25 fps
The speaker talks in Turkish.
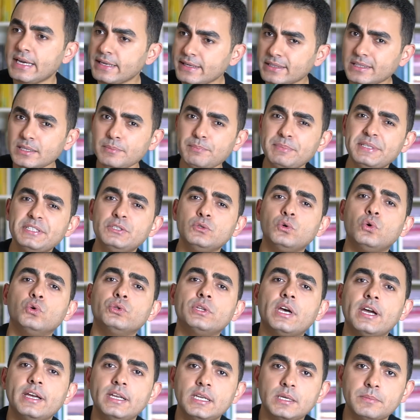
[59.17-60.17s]
ya da bizi
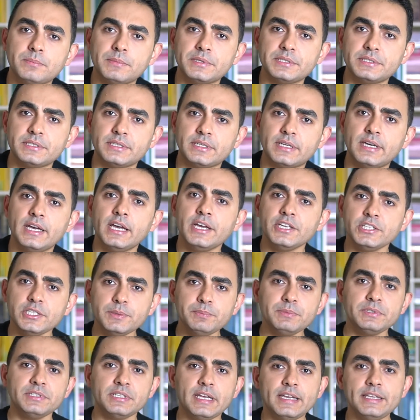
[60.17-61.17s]
onaylaması.
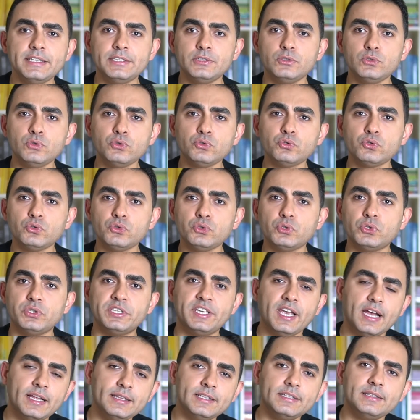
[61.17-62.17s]
Şimdi sen istiyorsun ki
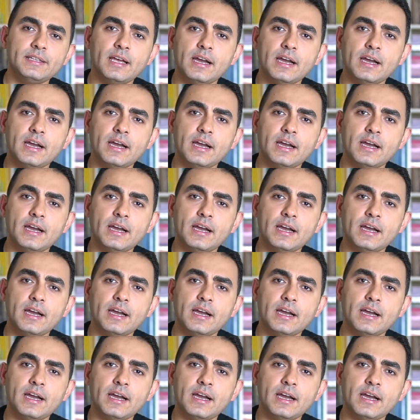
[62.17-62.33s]
kendi